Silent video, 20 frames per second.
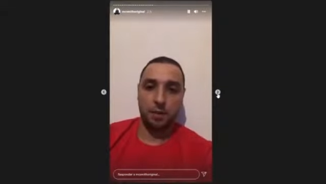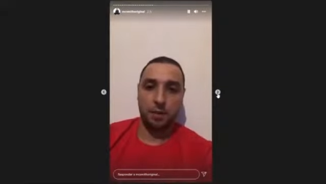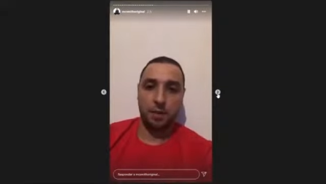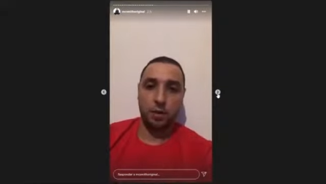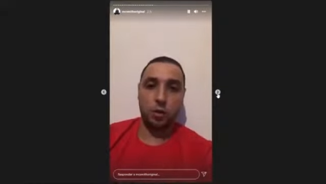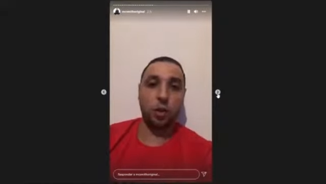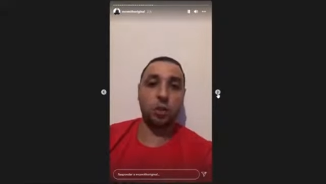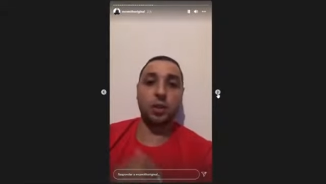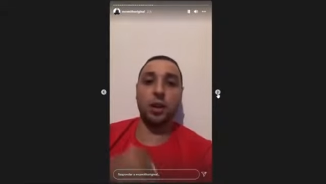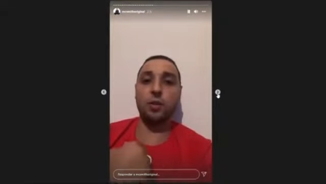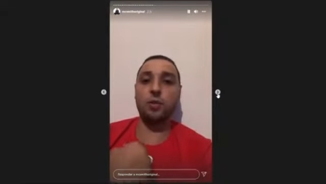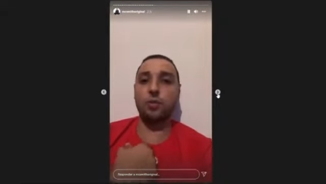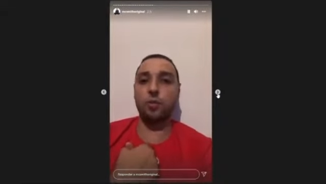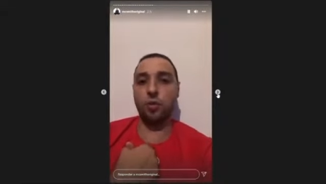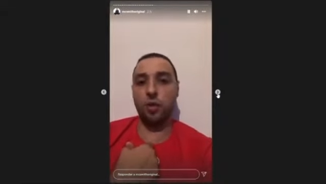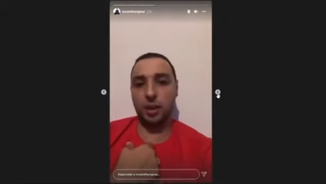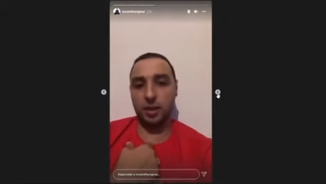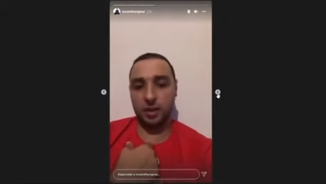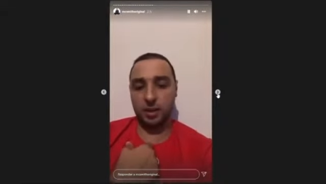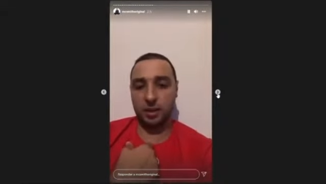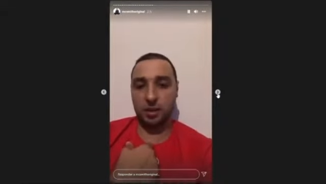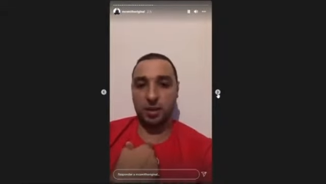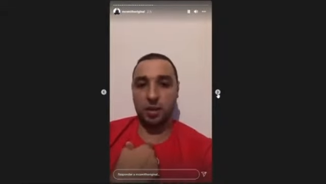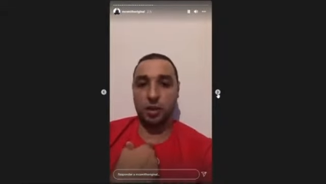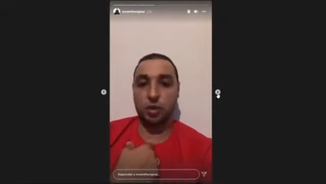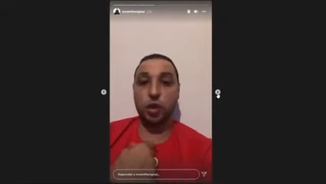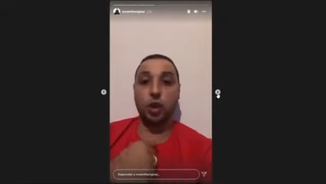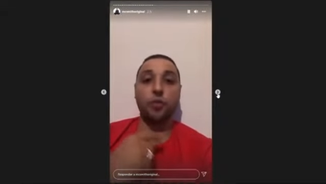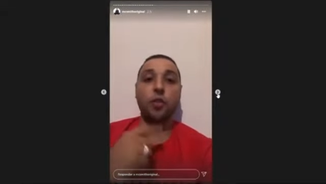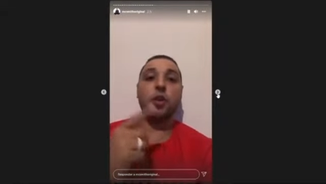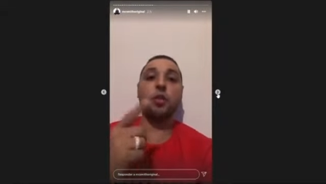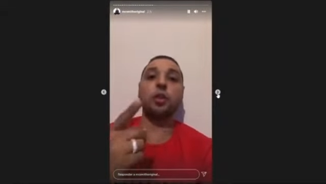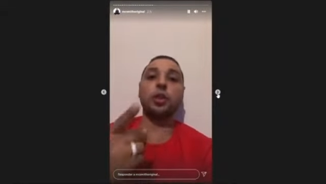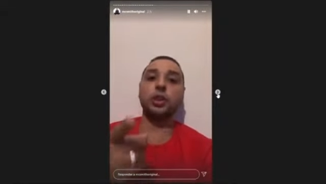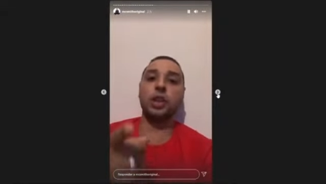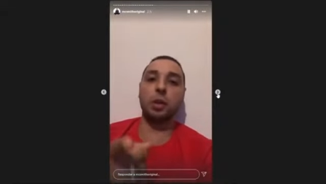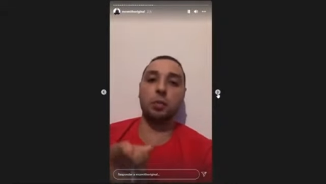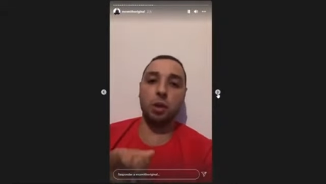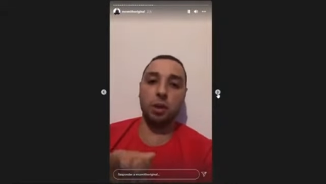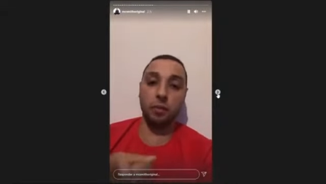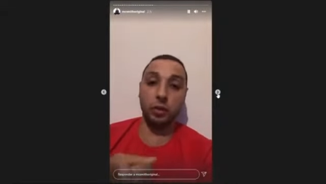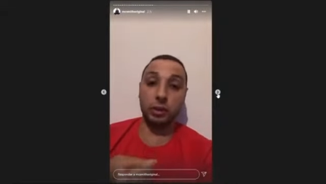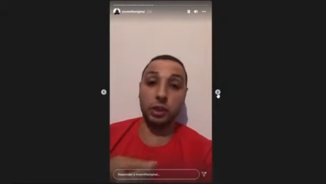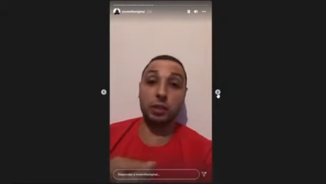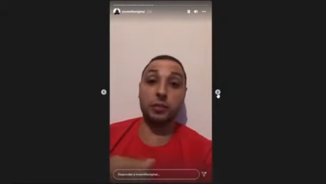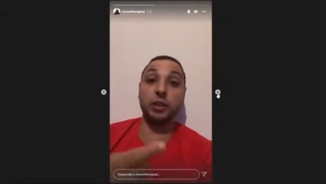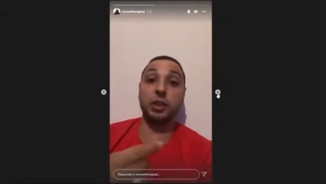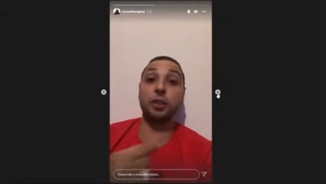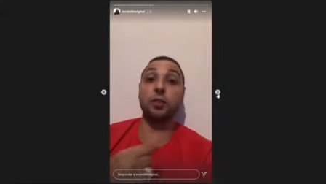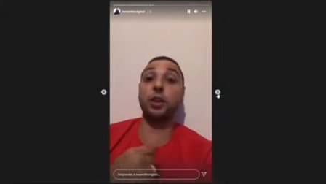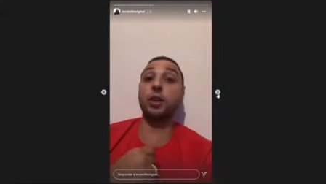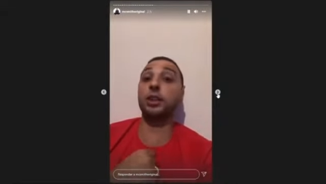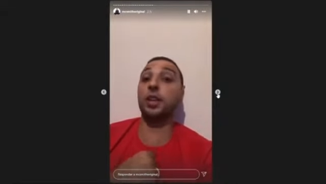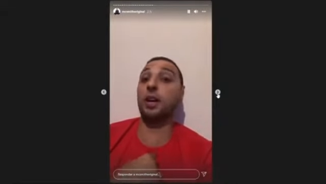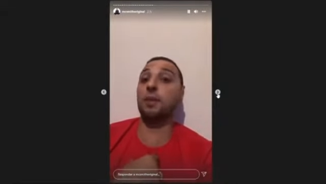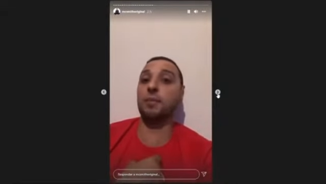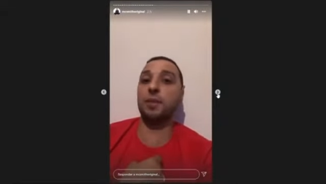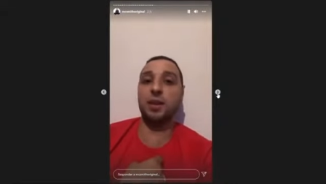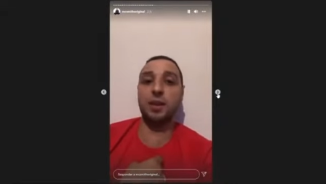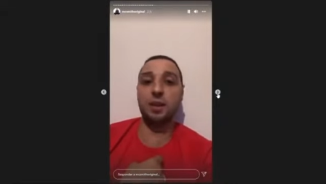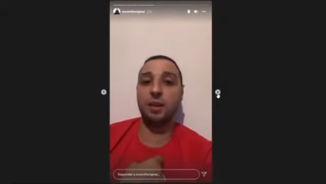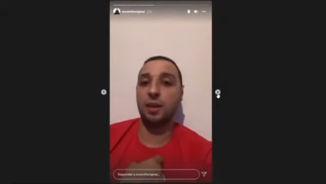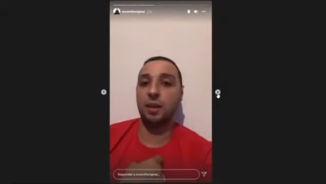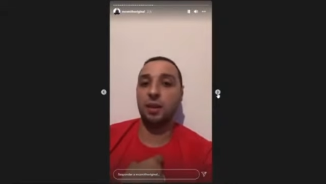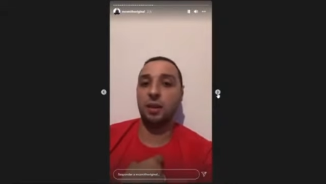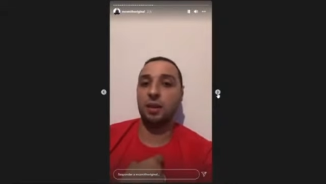E outra coisa, só vou encostar a mão em você se você encostar em mim.